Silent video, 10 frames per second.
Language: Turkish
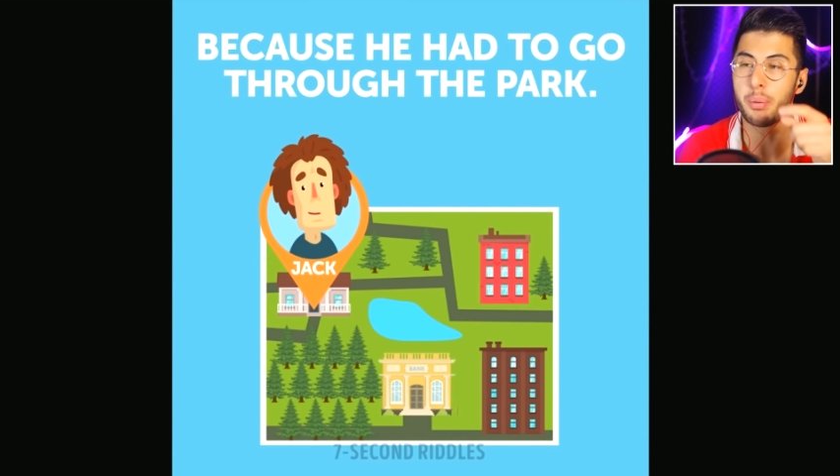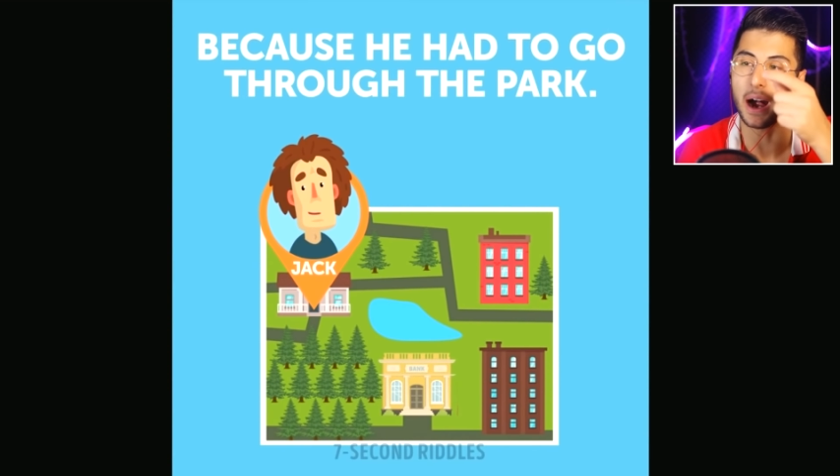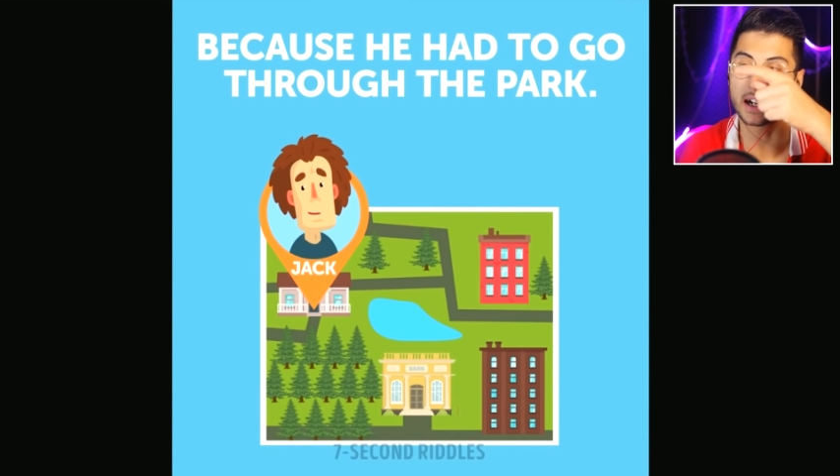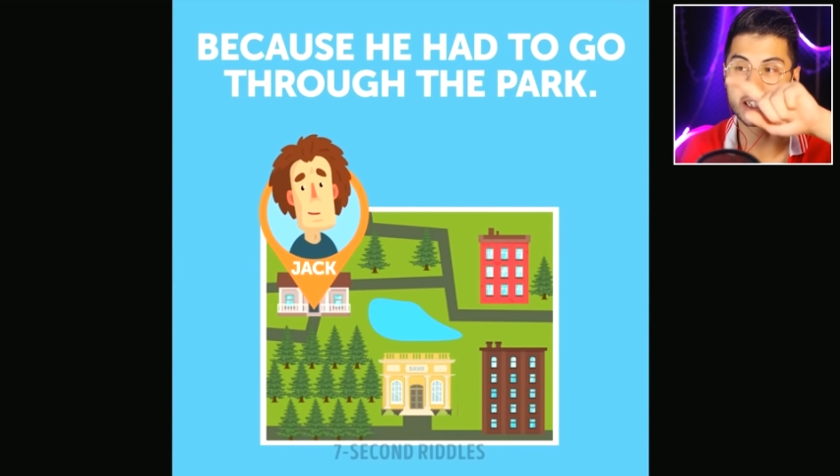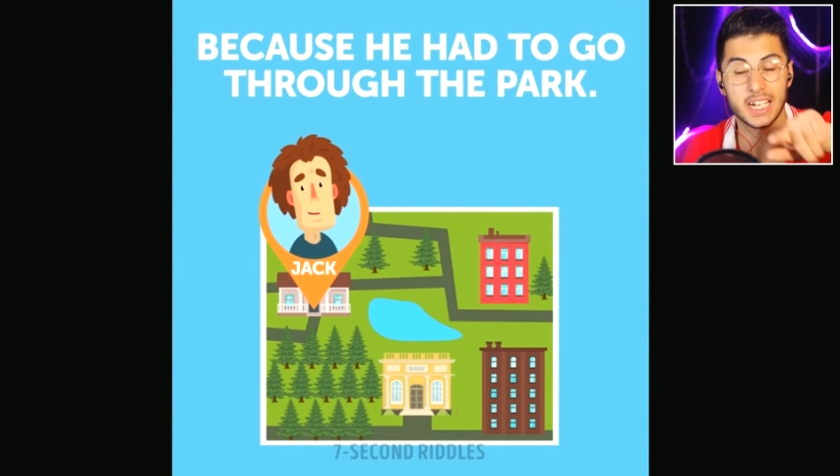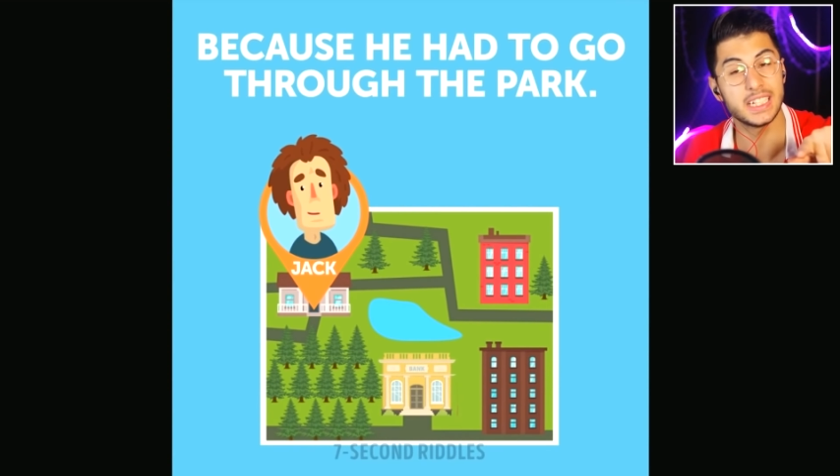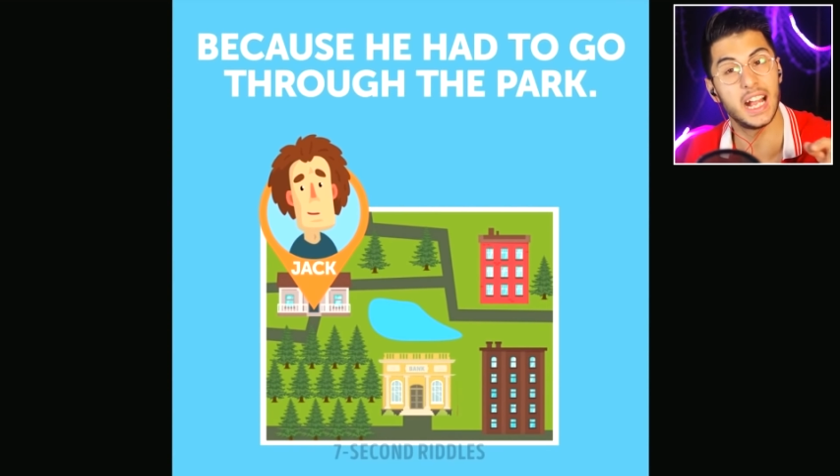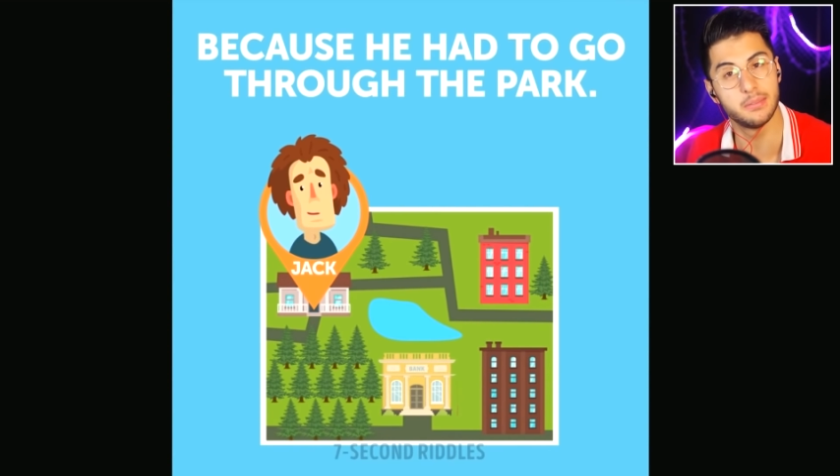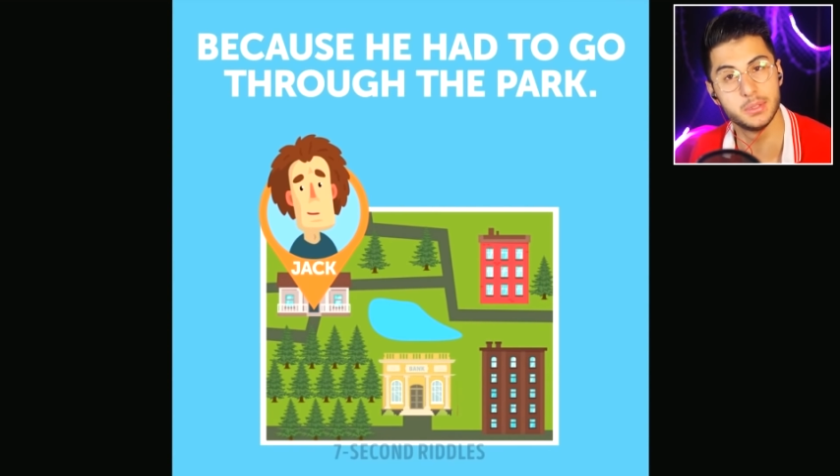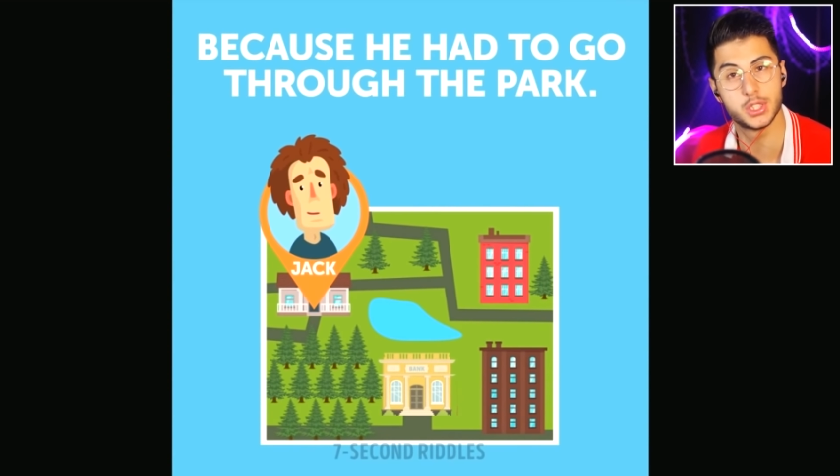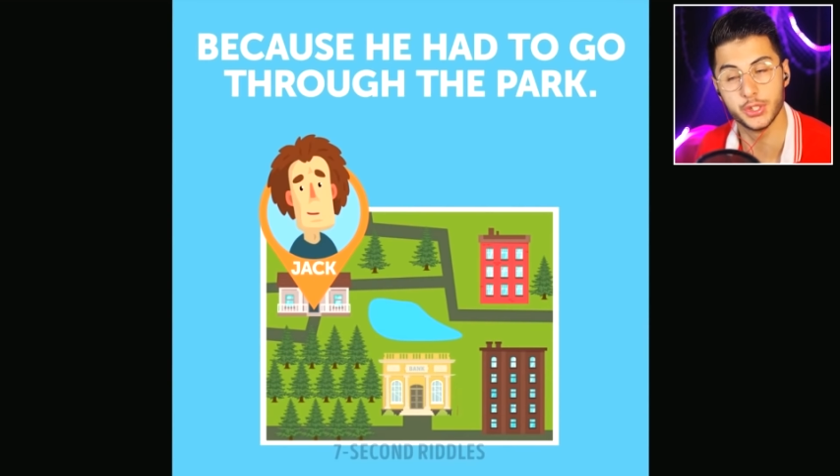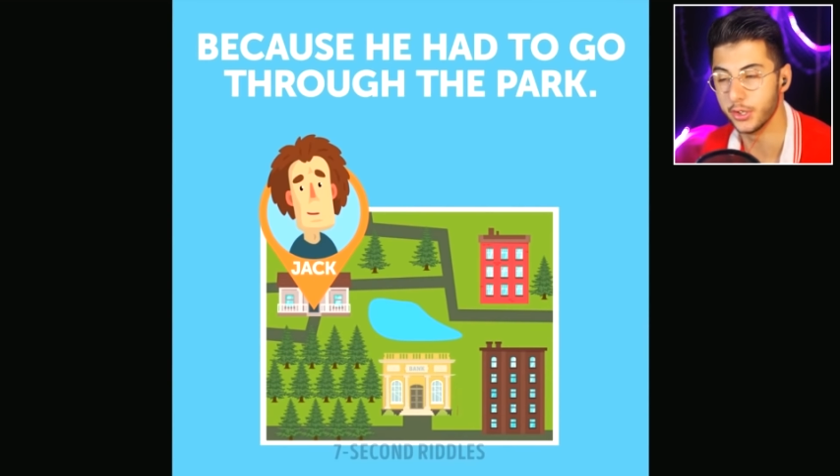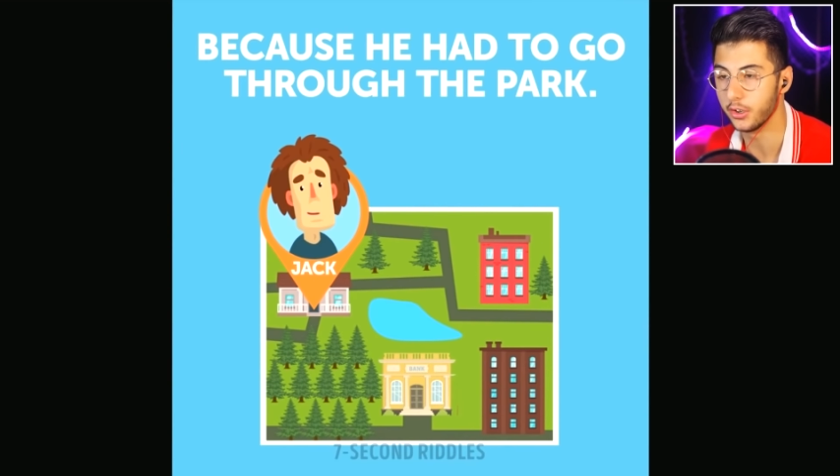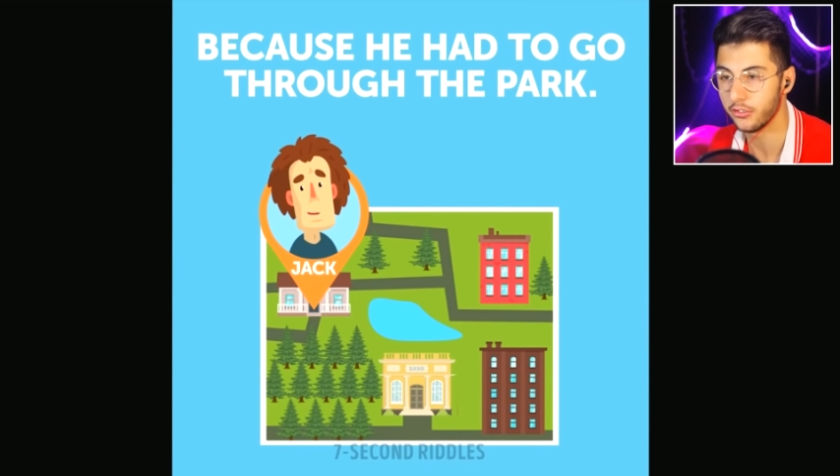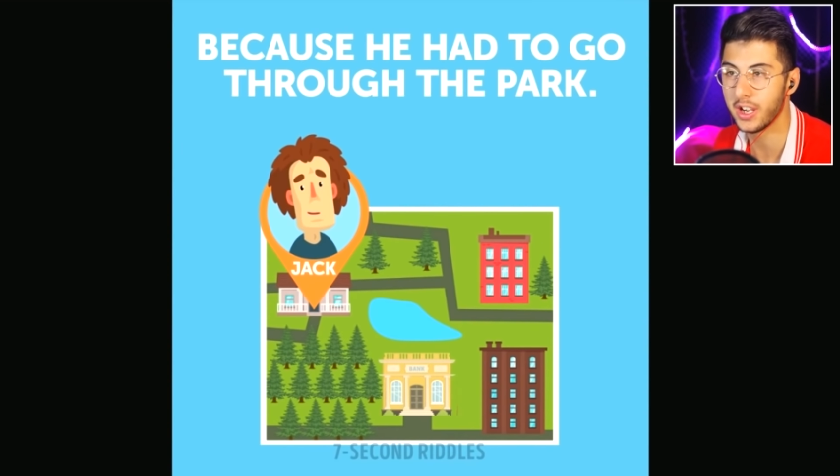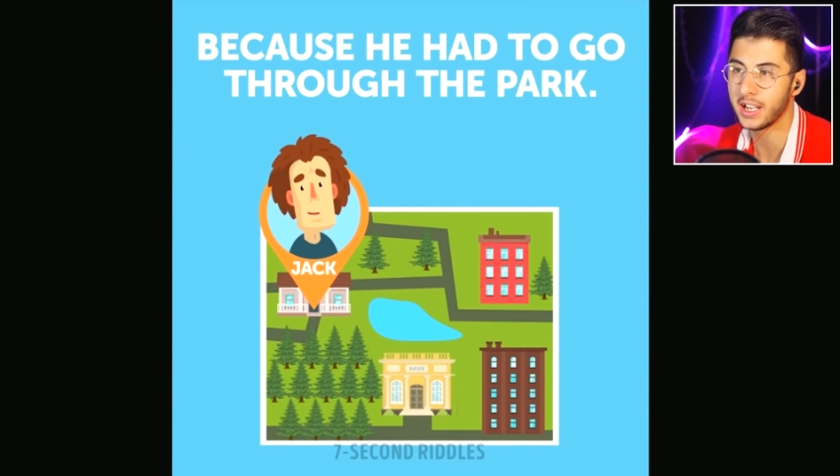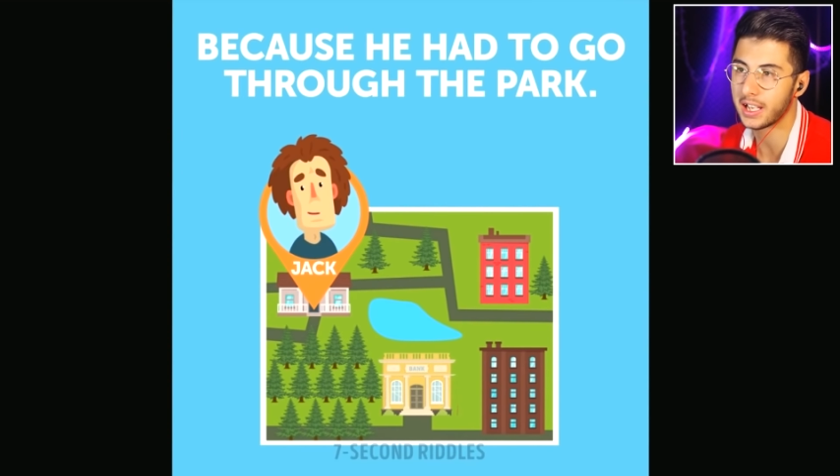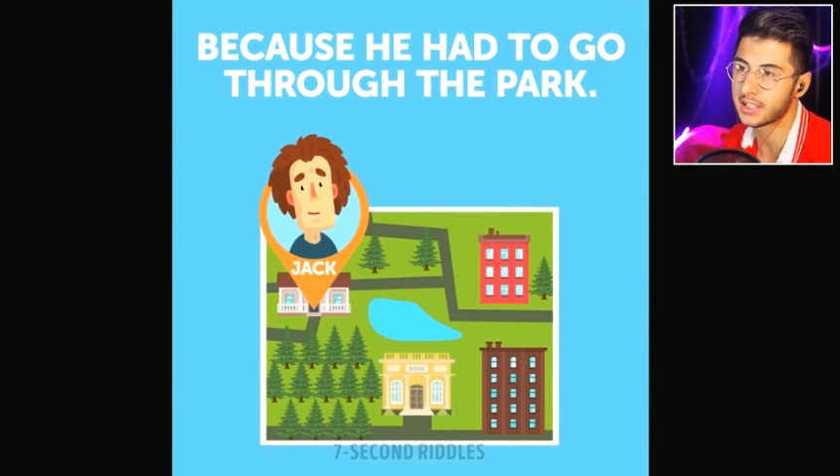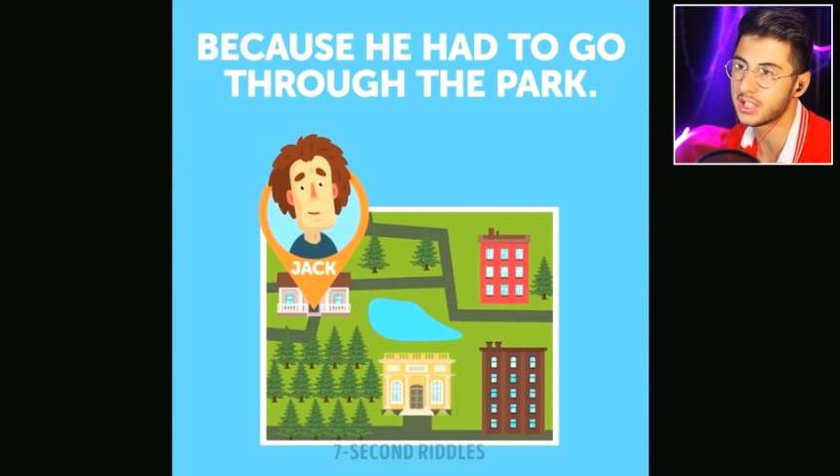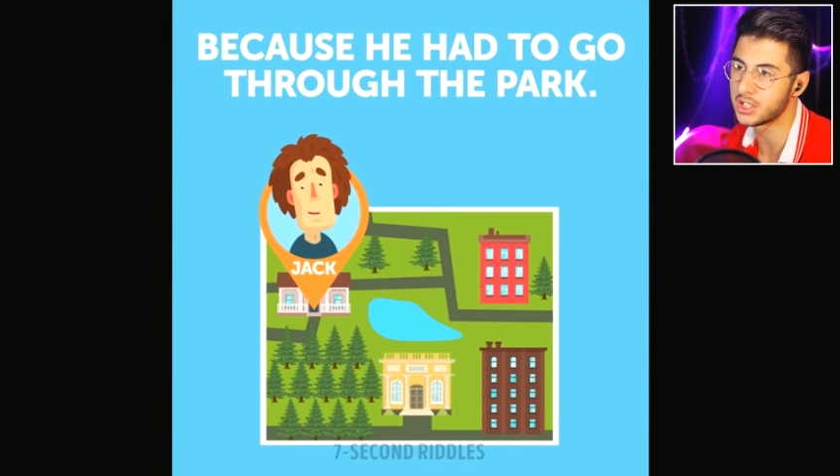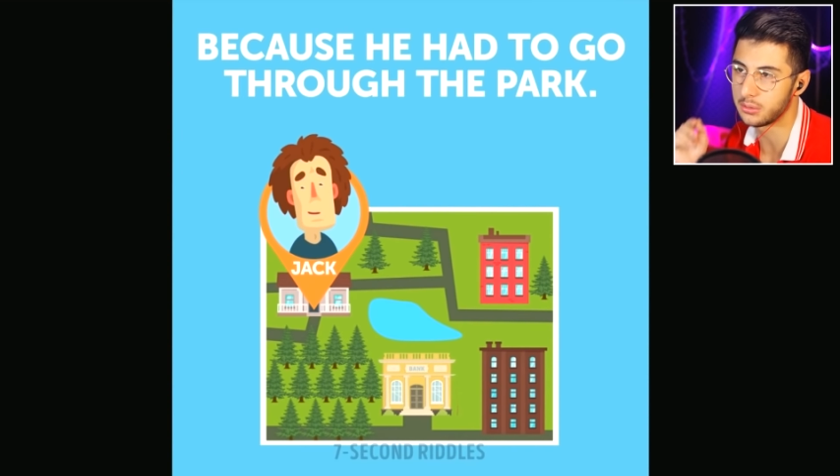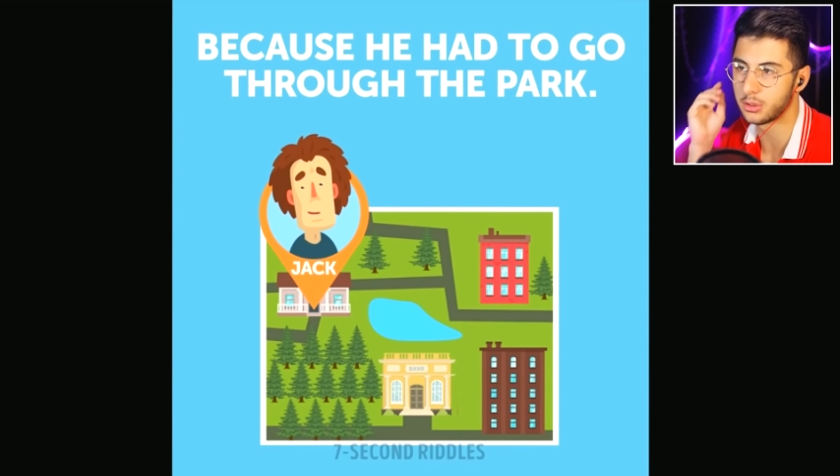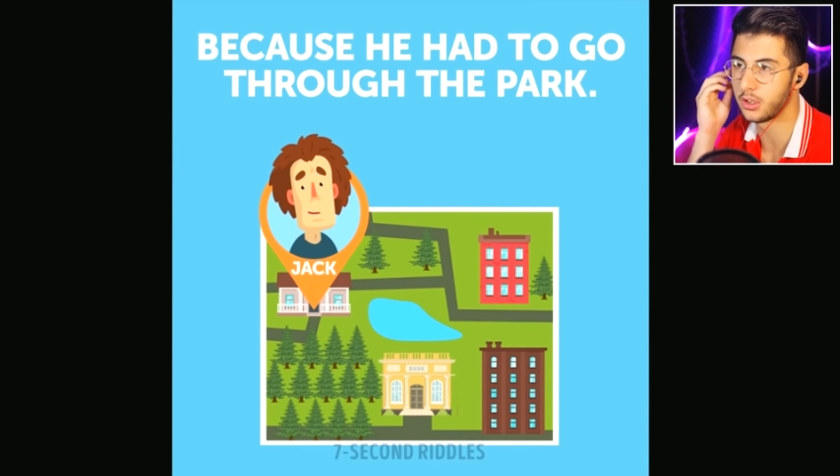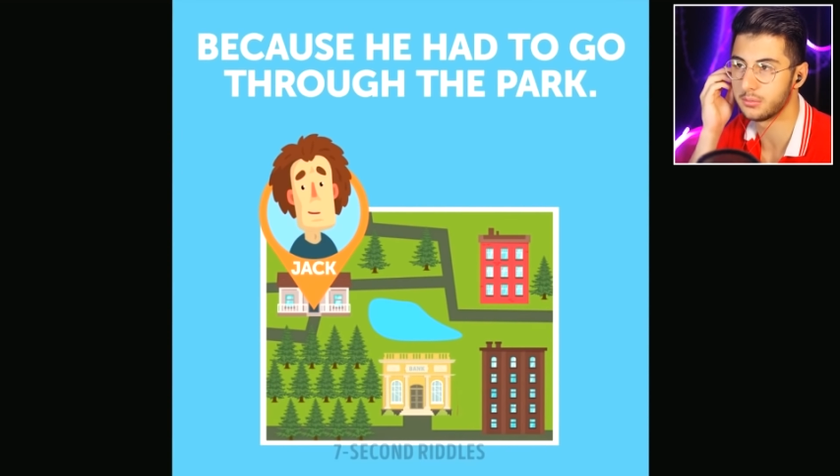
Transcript: parktan gelmiş diyor. Ve ayakları çamurlu